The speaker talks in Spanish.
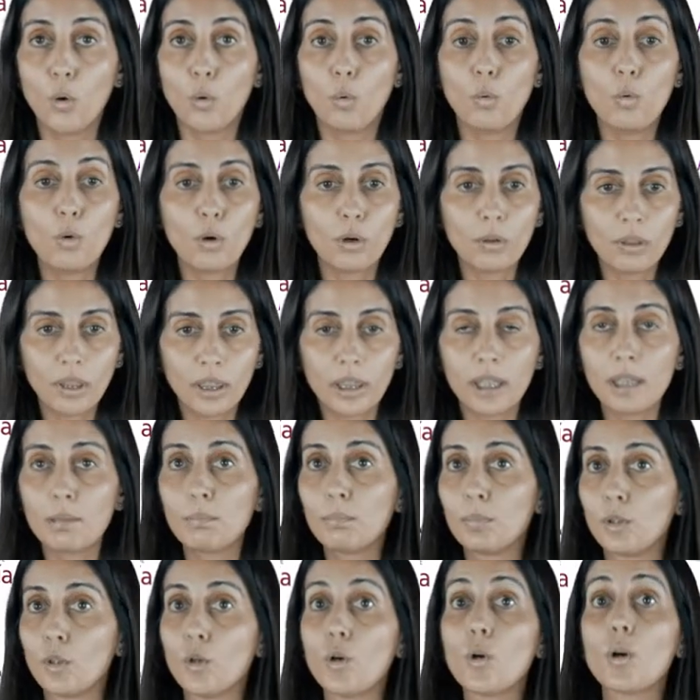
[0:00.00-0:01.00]
Un
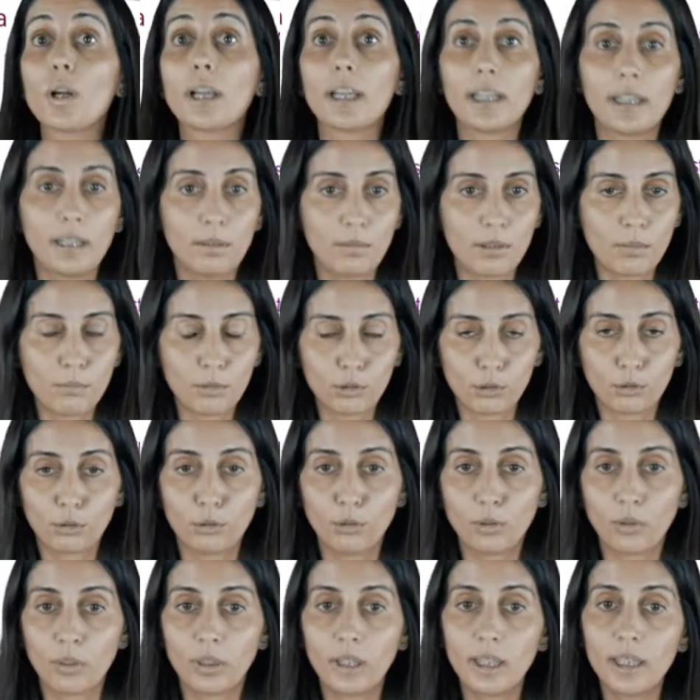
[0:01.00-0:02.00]
concepto que debemos
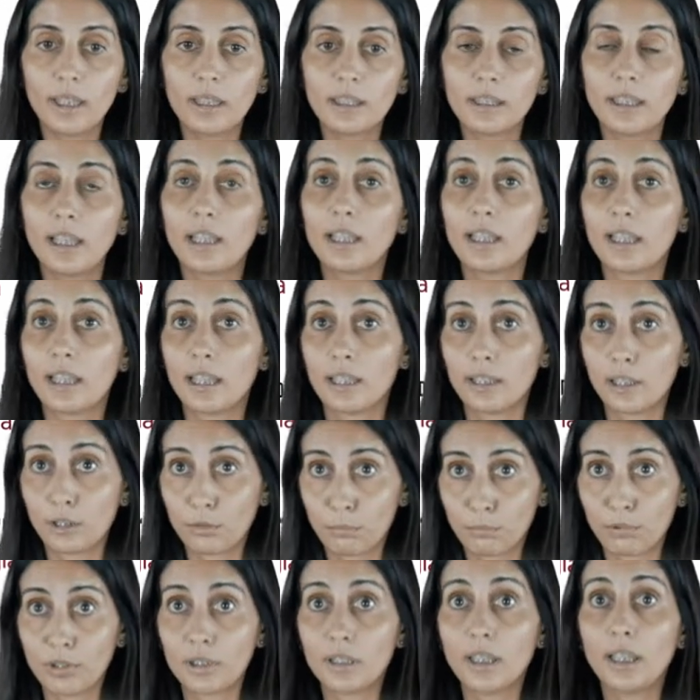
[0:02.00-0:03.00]
conocer es el de
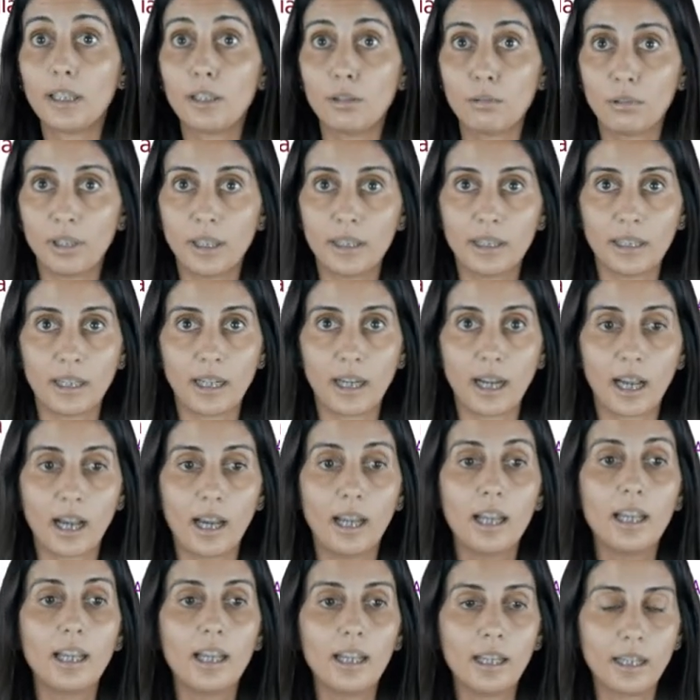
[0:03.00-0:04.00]
respuesta diurética,